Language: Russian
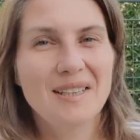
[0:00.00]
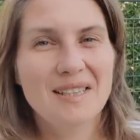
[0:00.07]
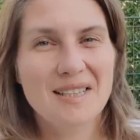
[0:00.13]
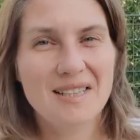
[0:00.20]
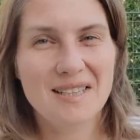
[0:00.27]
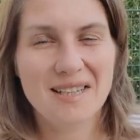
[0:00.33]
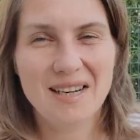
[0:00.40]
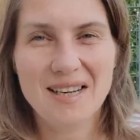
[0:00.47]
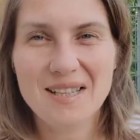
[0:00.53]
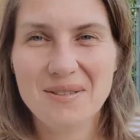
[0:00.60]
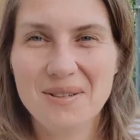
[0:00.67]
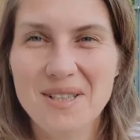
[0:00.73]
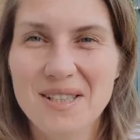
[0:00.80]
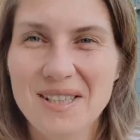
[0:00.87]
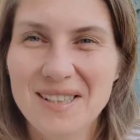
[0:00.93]

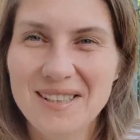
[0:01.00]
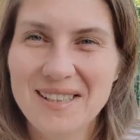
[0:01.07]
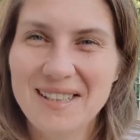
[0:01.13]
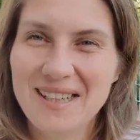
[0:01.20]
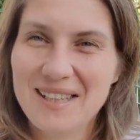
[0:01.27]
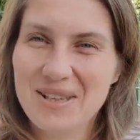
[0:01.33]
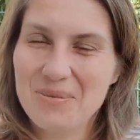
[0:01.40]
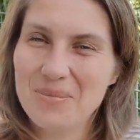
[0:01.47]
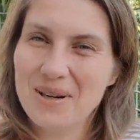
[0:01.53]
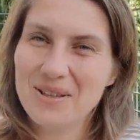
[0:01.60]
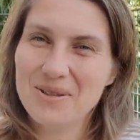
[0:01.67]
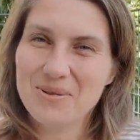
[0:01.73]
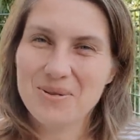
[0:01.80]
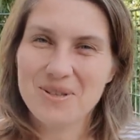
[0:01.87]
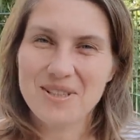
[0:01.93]
Здравствуйте, дорогие мои
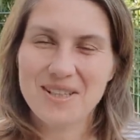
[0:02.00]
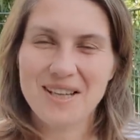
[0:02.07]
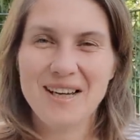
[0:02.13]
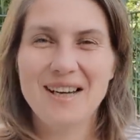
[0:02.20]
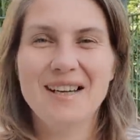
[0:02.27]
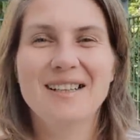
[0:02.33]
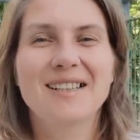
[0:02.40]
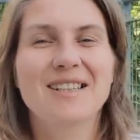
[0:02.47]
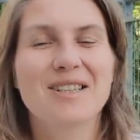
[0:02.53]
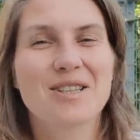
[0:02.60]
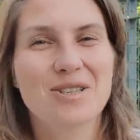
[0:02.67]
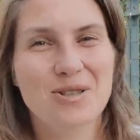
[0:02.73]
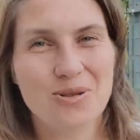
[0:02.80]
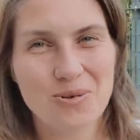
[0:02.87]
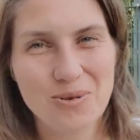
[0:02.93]
друзья!
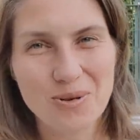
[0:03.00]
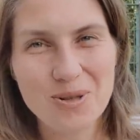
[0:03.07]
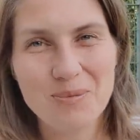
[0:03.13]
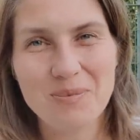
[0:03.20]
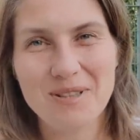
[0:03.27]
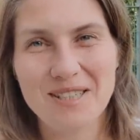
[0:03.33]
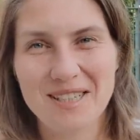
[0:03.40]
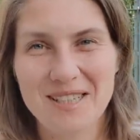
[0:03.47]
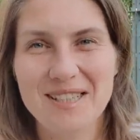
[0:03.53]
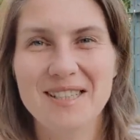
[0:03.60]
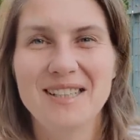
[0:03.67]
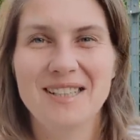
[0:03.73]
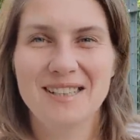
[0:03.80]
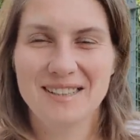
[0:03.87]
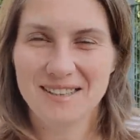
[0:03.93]
Христос
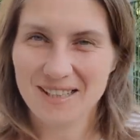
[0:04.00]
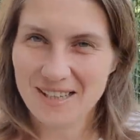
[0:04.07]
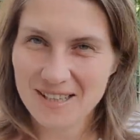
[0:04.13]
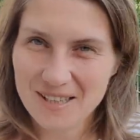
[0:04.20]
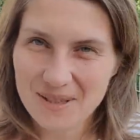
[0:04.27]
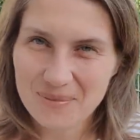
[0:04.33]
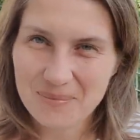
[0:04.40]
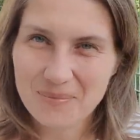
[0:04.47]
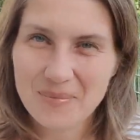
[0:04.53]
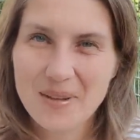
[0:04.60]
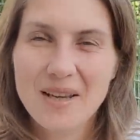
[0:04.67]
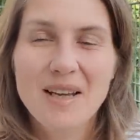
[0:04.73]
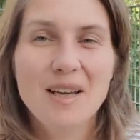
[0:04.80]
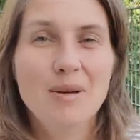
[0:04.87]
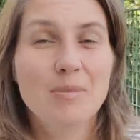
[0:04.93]
посреди нас.
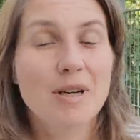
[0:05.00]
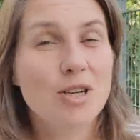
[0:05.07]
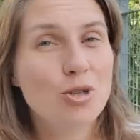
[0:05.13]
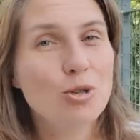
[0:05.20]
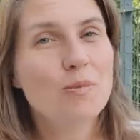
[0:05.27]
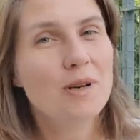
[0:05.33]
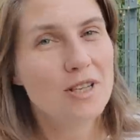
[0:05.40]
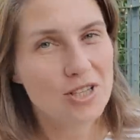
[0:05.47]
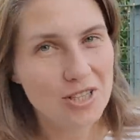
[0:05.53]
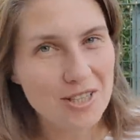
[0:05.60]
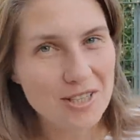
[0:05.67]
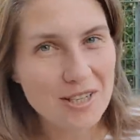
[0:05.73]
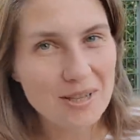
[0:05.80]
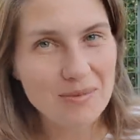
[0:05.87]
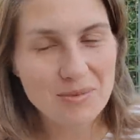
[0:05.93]
Прошу
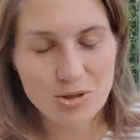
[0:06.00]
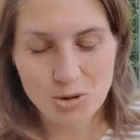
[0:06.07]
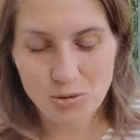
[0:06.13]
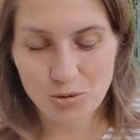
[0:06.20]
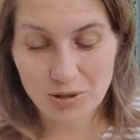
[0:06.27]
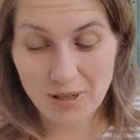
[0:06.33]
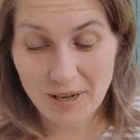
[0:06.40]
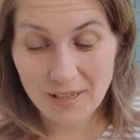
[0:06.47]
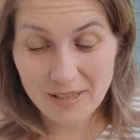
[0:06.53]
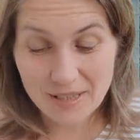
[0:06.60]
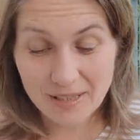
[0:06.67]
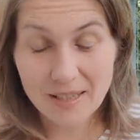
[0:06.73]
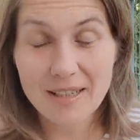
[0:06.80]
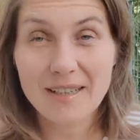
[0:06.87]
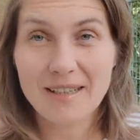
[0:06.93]
прощения, что я
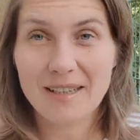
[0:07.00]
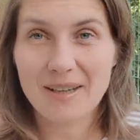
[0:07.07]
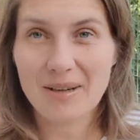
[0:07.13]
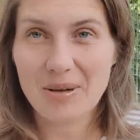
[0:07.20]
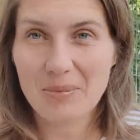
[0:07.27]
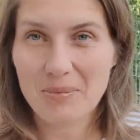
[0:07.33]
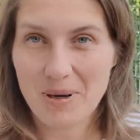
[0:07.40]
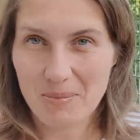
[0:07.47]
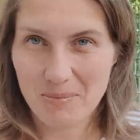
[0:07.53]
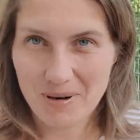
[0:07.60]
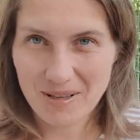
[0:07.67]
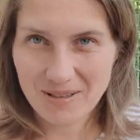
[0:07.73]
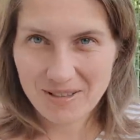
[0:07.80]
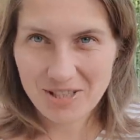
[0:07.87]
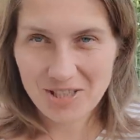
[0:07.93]
несколько
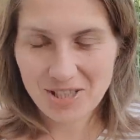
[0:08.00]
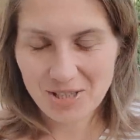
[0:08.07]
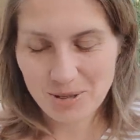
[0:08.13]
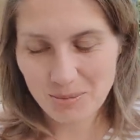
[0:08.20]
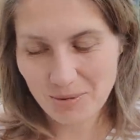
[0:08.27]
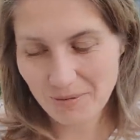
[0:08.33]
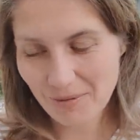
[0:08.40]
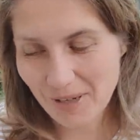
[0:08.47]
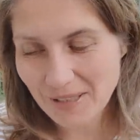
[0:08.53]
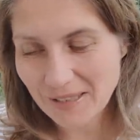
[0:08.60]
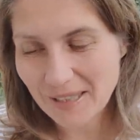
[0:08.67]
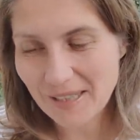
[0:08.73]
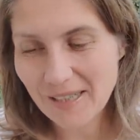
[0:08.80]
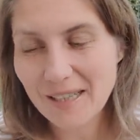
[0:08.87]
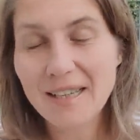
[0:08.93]
пропала с чтением
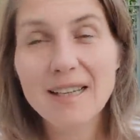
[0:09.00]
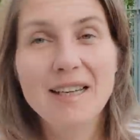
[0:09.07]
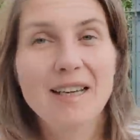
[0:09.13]
Евангелия,